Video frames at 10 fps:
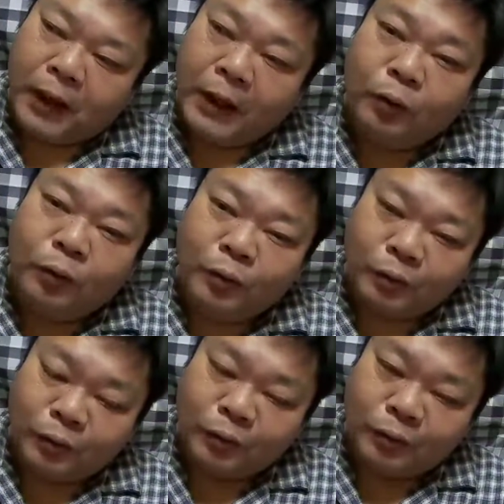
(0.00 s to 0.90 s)
外
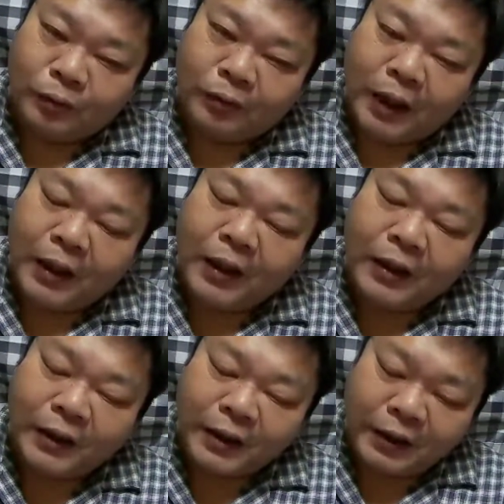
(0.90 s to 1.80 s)
国対
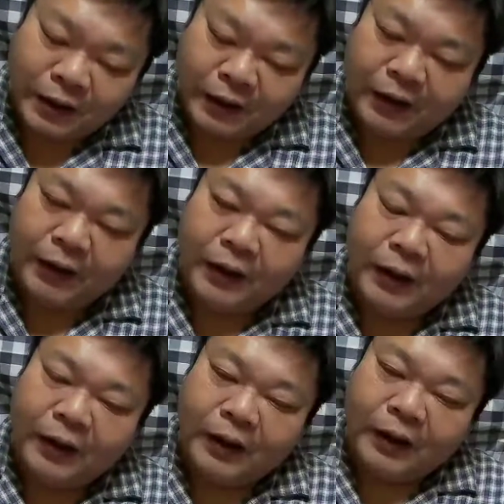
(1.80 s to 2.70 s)
外的に
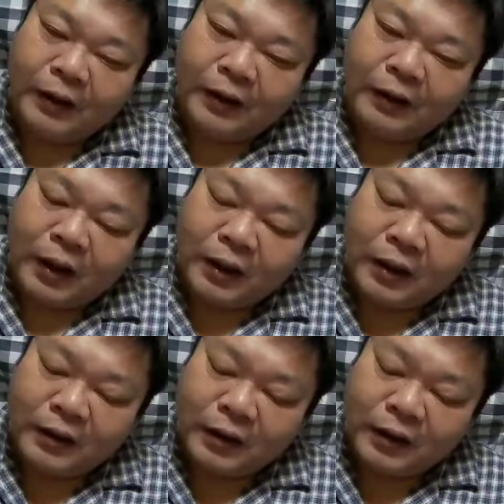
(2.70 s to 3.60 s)
対
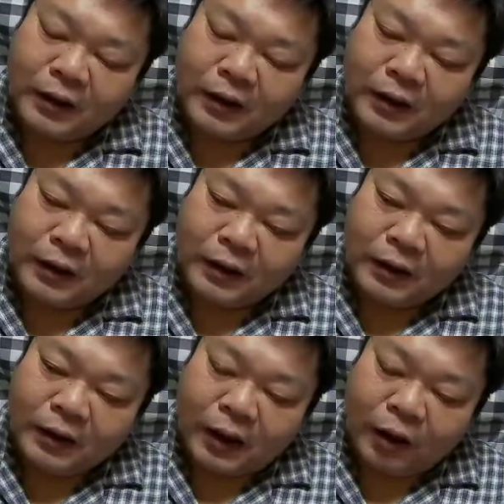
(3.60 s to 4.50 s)
外的
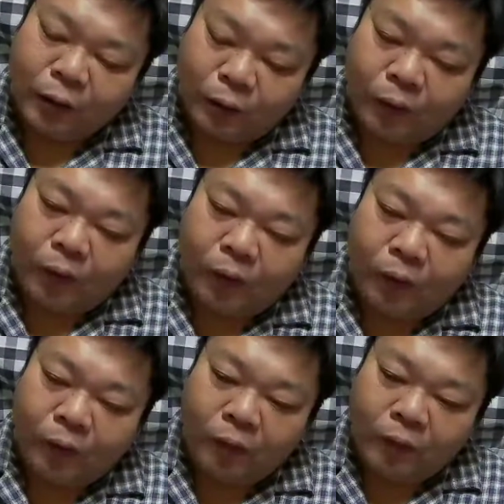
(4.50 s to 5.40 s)
にあれを
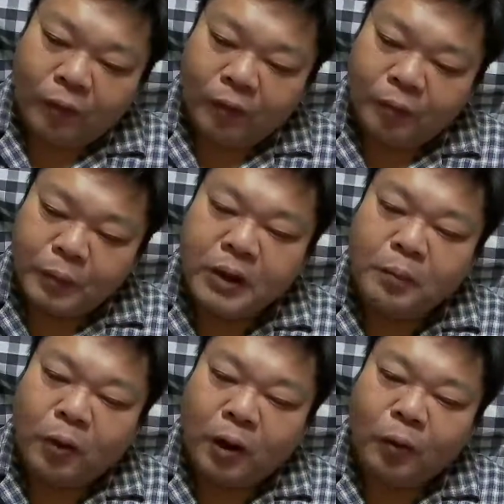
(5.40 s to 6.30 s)
見
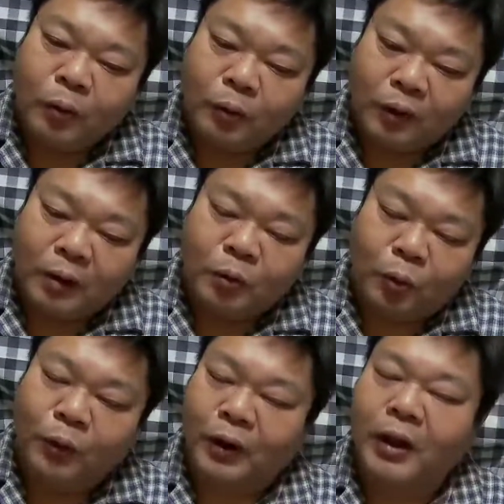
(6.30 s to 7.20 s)
てもらおうとは多分
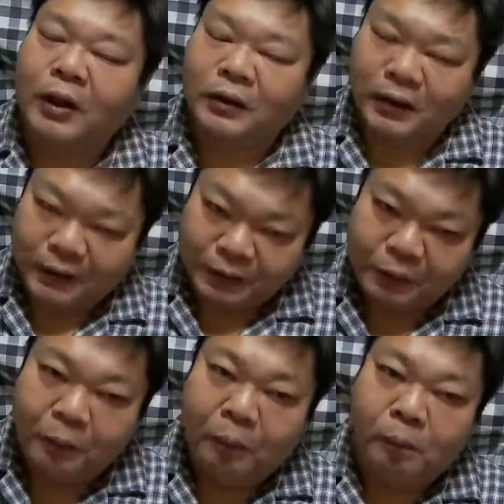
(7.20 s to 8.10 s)
思ってないはずで
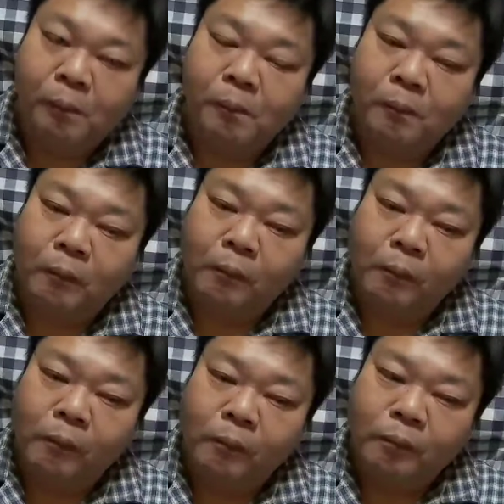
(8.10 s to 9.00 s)

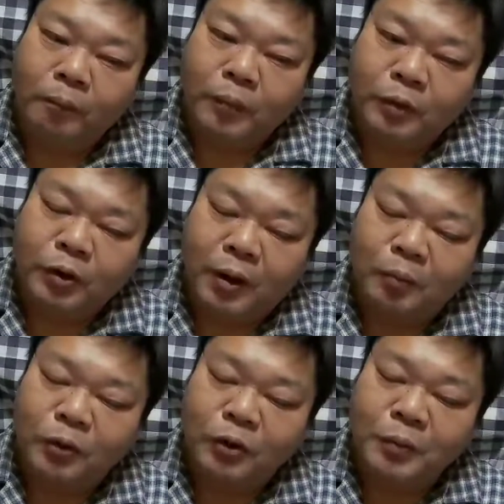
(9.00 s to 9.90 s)
す。っていうか
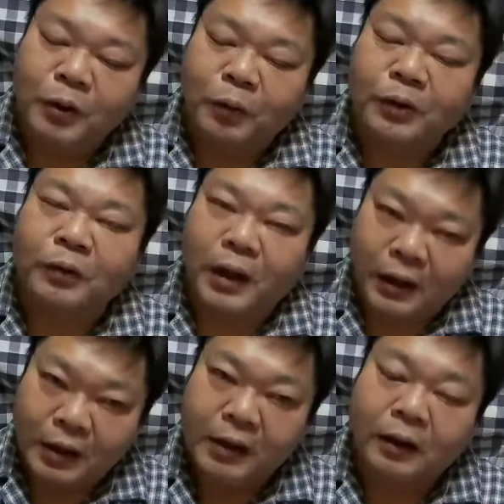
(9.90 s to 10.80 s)
むしろ見てほしくない、